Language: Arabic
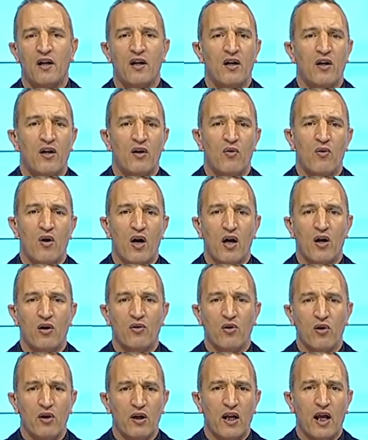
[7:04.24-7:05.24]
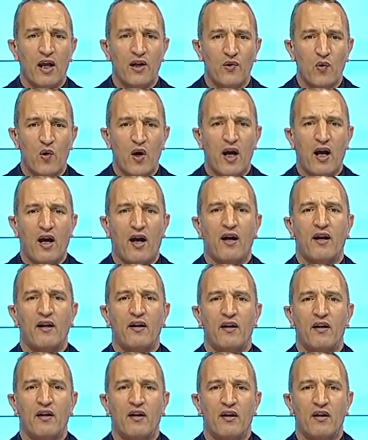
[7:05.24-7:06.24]
وكل انواع
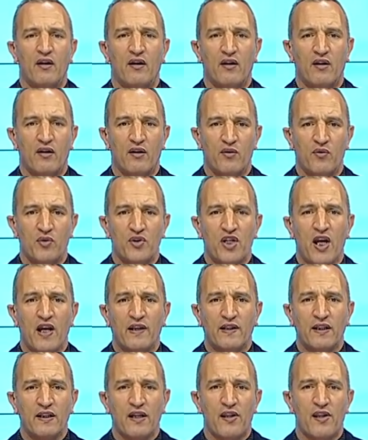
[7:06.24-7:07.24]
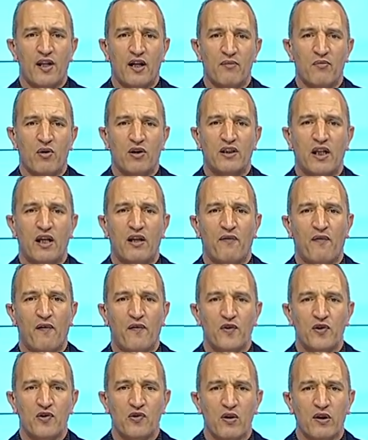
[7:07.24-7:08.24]
الوجهات النظر المختلفه في
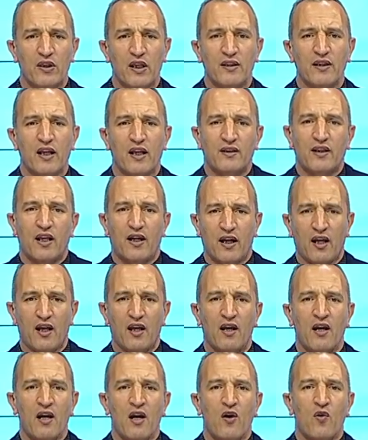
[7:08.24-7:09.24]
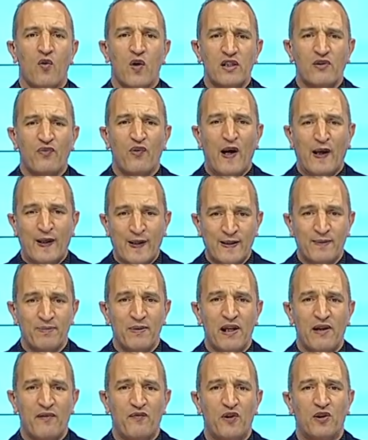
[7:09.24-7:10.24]
السلطه تقترح وصفها
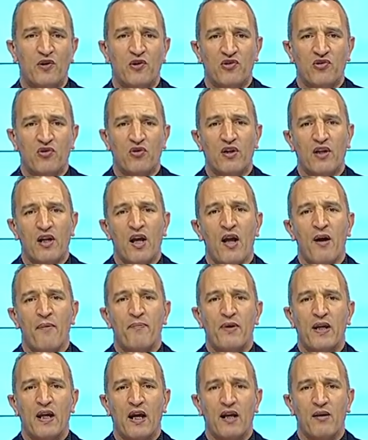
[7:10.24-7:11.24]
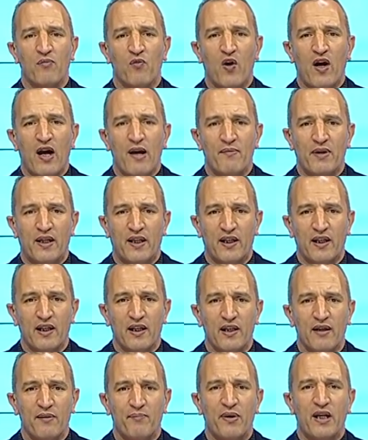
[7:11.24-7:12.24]
رسميا في الدستور
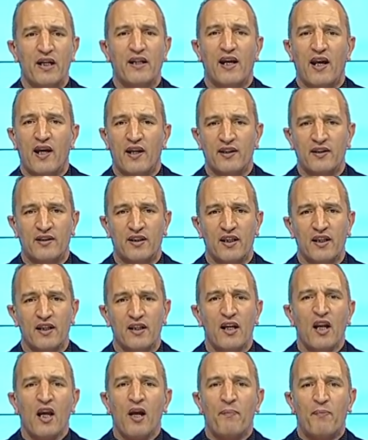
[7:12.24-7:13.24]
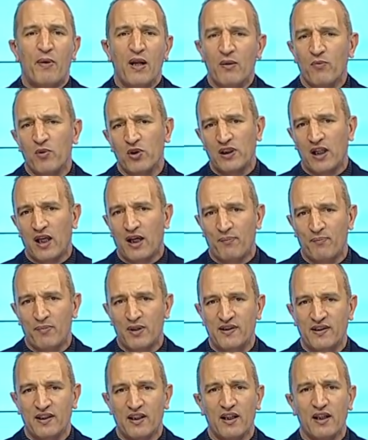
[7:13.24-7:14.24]
بالمغامرين بالكائدين
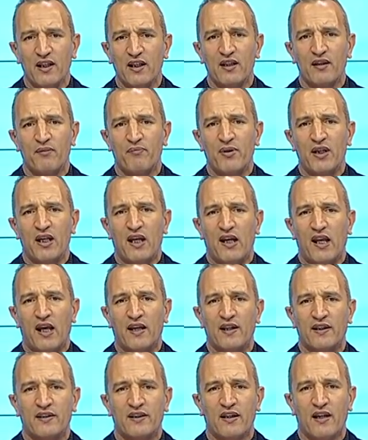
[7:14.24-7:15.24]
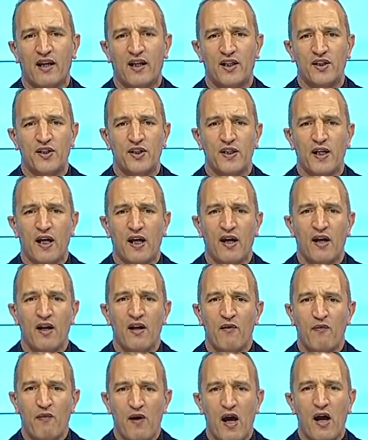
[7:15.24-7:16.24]
بالمتربصين بالايادي الخارجيه
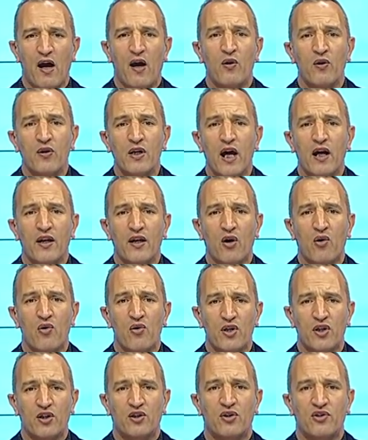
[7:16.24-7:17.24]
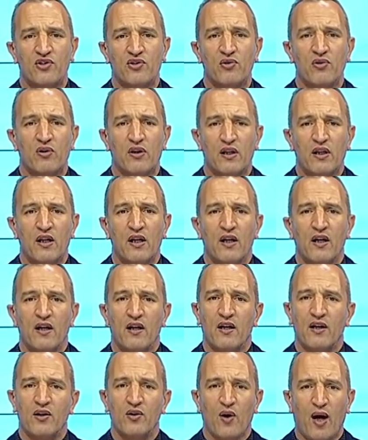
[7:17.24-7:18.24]
فهنا يكون الدستور آه،
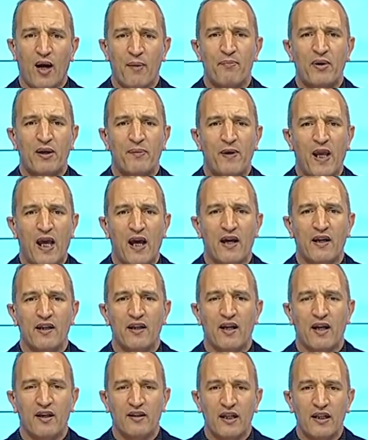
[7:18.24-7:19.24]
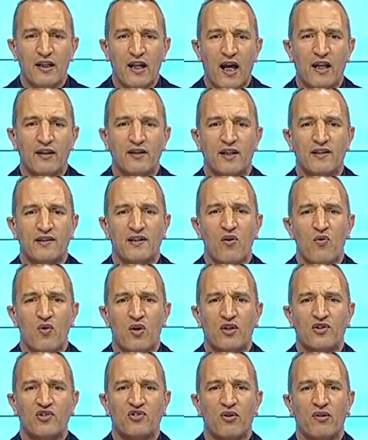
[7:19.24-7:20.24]
يعبر بحقيقه عن تصور
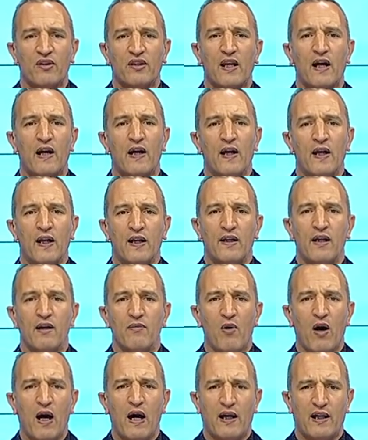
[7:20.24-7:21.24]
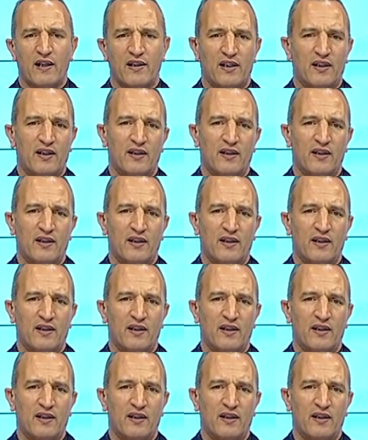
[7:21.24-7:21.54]
السلطه للمعارضه